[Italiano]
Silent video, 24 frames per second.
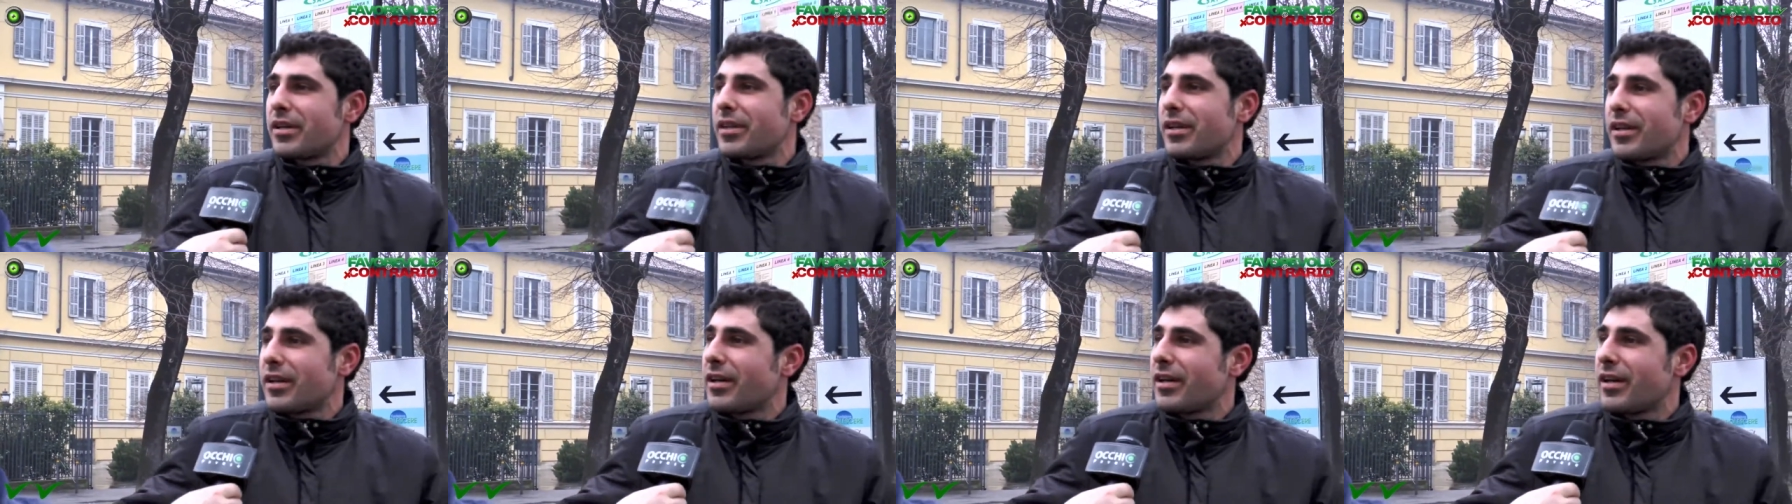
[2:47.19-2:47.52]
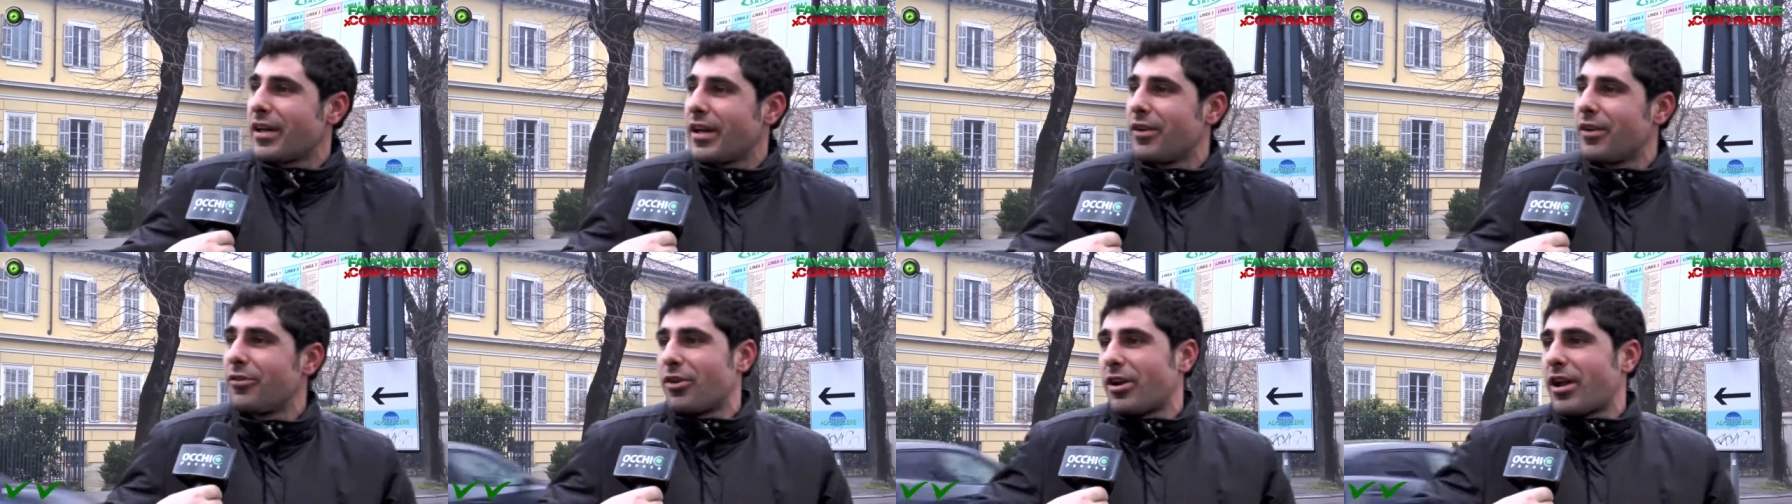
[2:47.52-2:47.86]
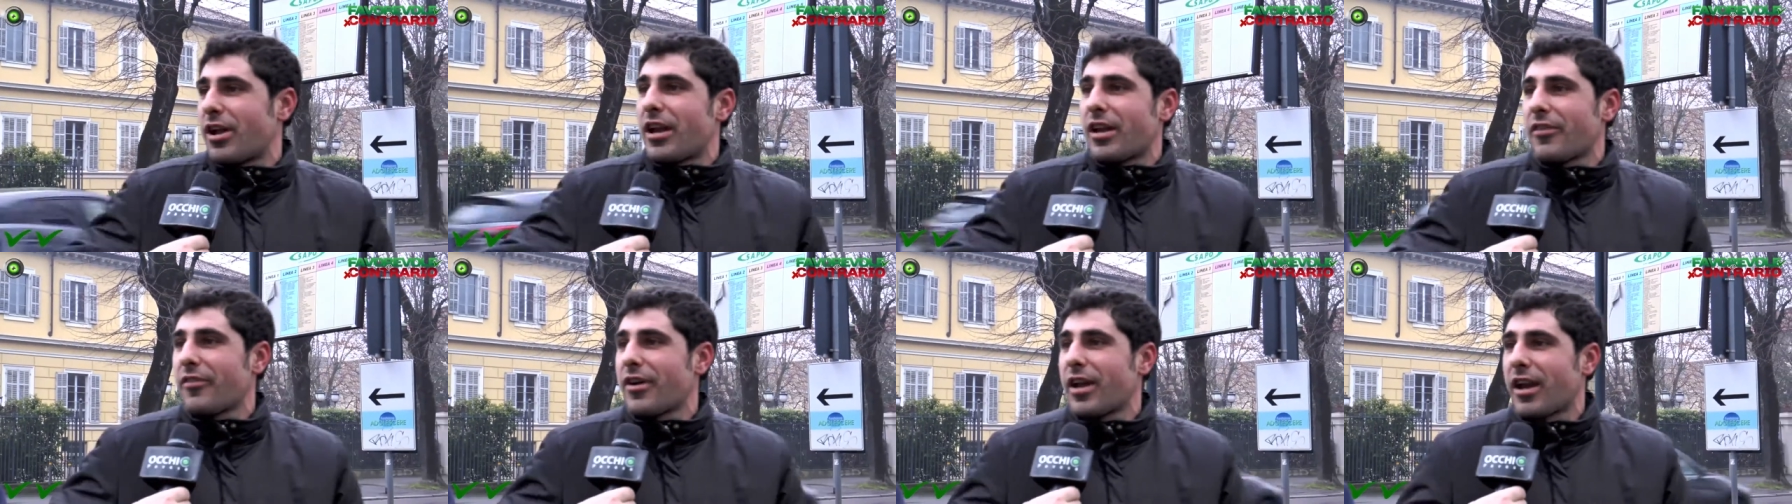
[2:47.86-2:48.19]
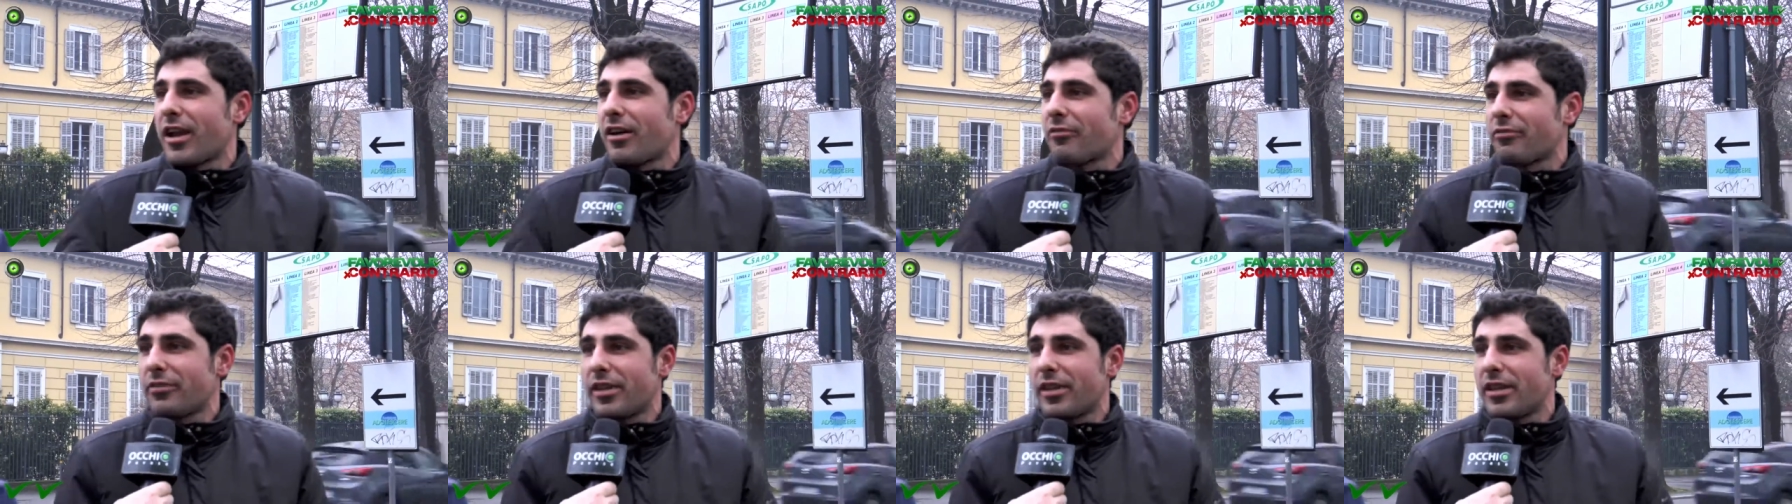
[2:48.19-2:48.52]
Eh, non
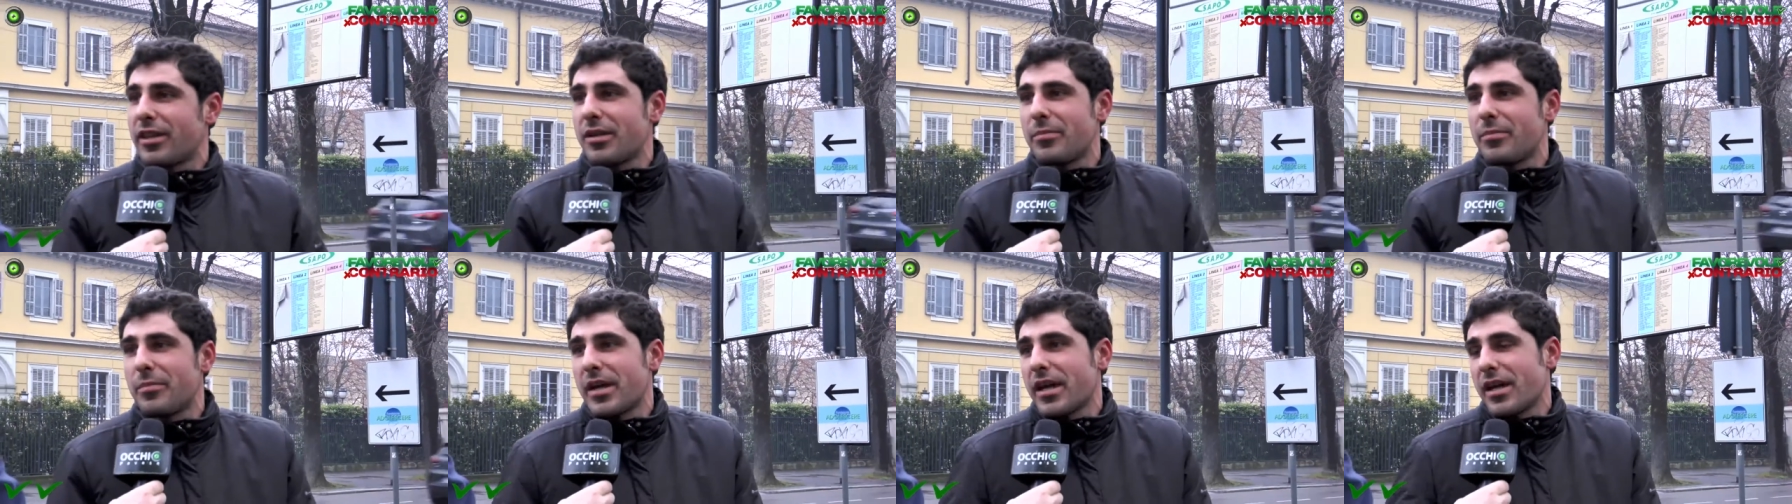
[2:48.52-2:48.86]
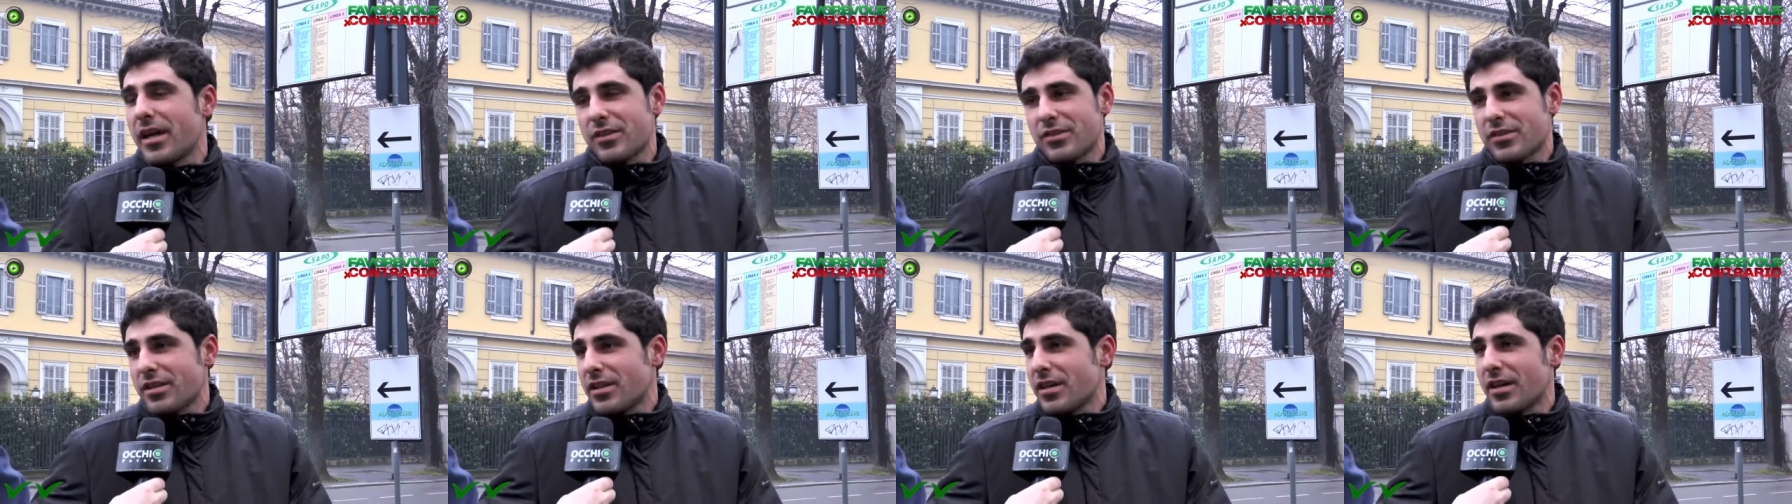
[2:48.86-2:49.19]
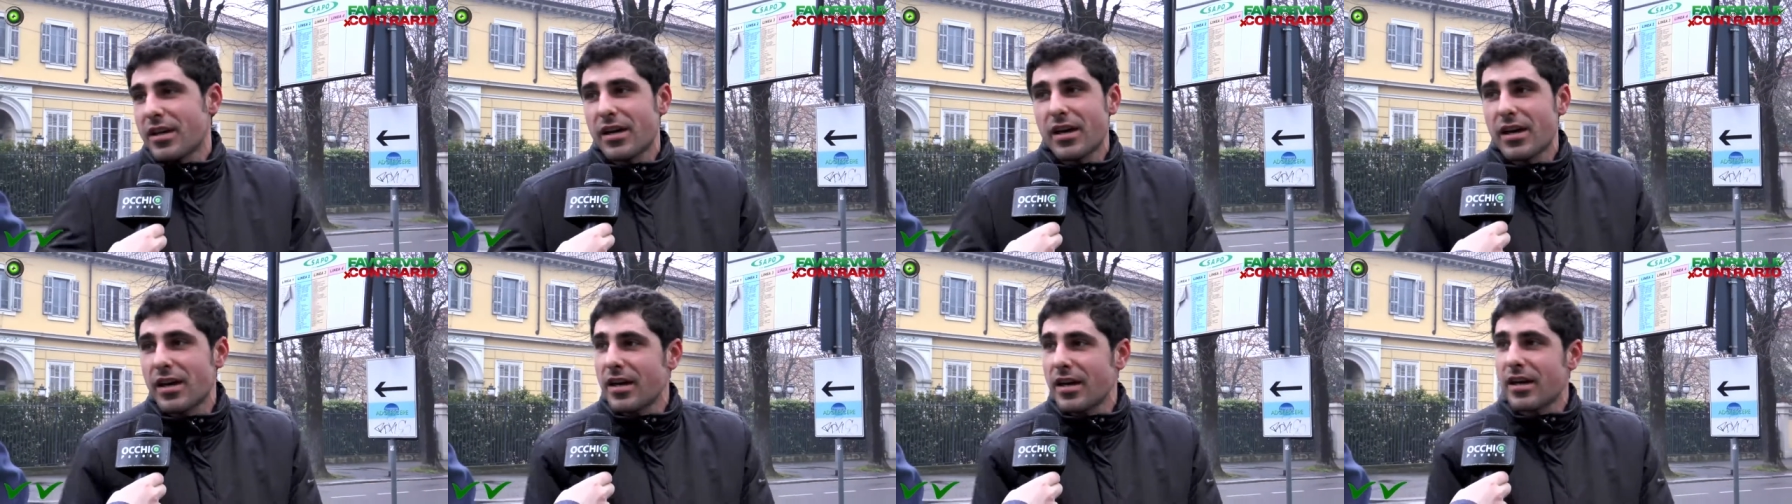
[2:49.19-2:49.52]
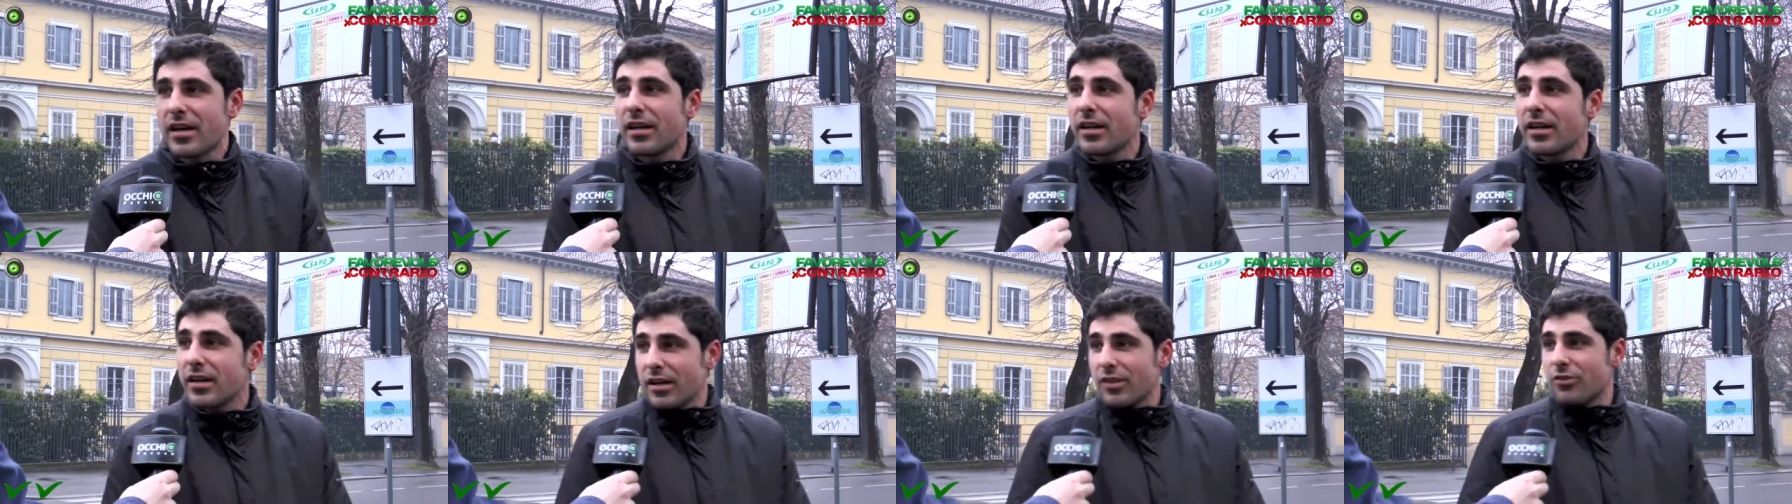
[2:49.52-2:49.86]
arrivare alla fine del mese
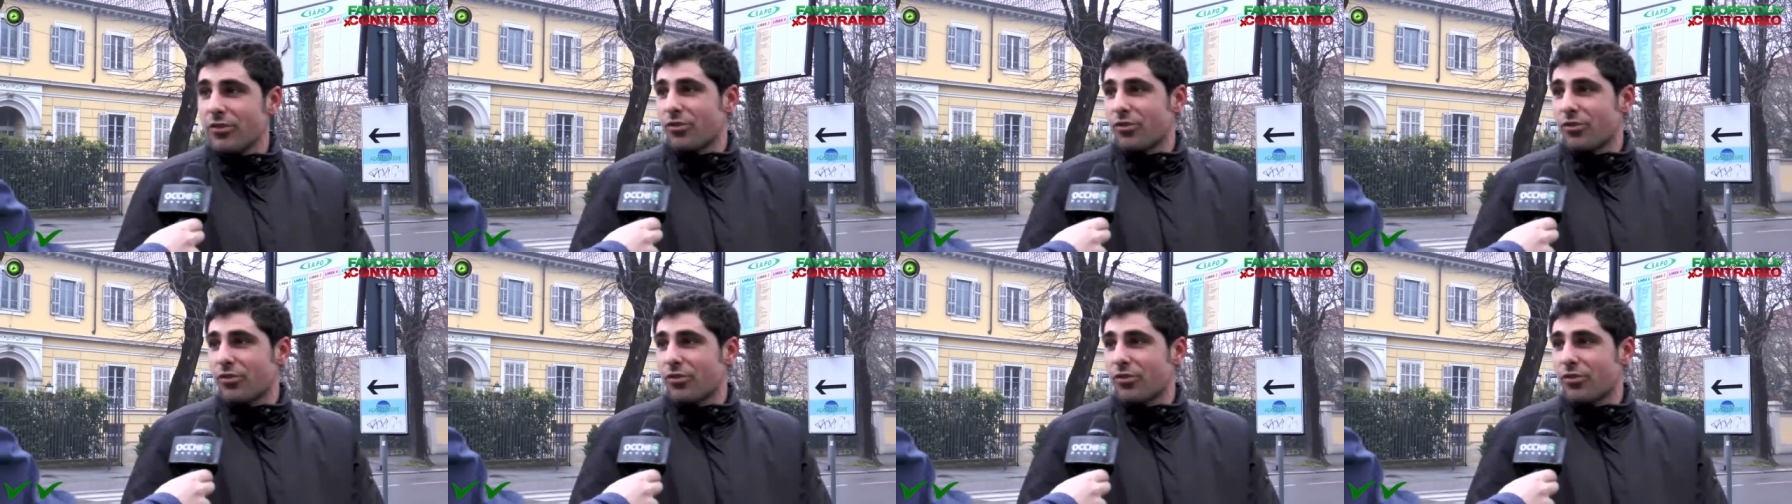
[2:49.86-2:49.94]
eh,